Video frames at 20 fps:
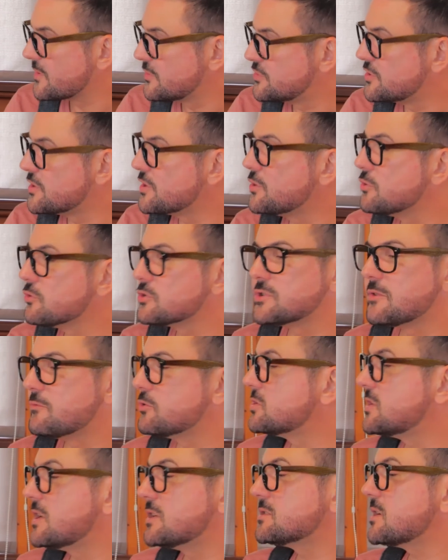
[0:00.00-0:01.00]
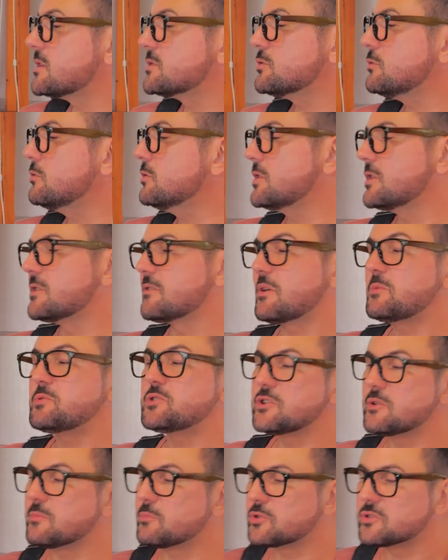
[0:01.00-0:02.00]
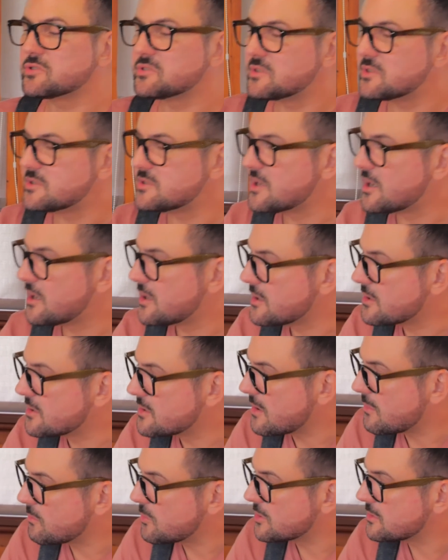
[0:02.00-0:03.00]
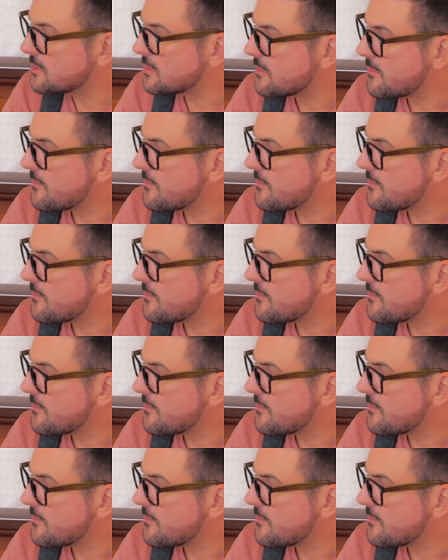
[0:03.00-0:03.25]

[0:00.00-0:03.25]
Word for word: Серьезно, вот для засолки это вообще просто идеальный томат.